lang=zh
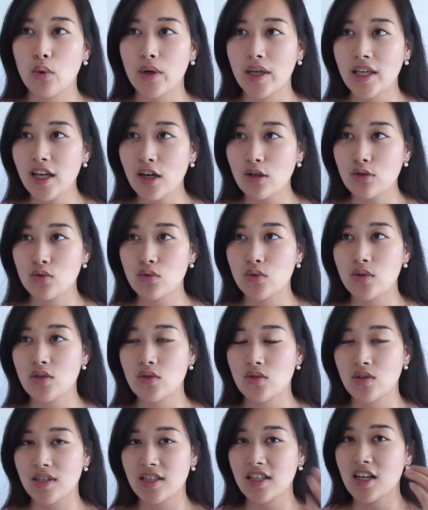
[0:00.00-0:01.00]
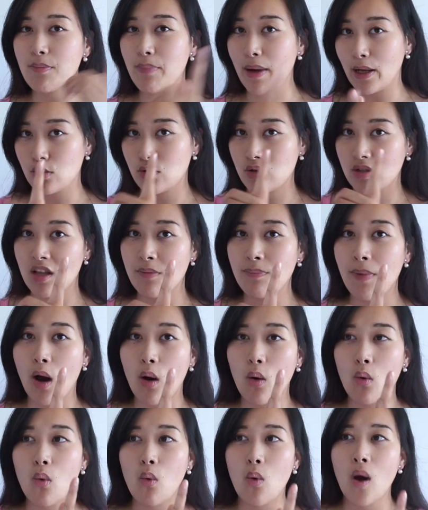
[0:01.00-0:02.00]
唯一要注意就是一个版权的
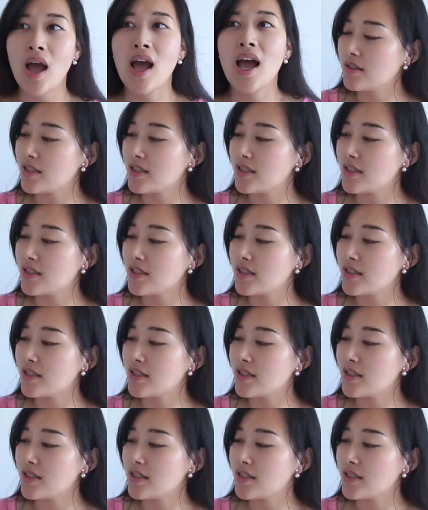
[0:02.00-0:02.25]
保护。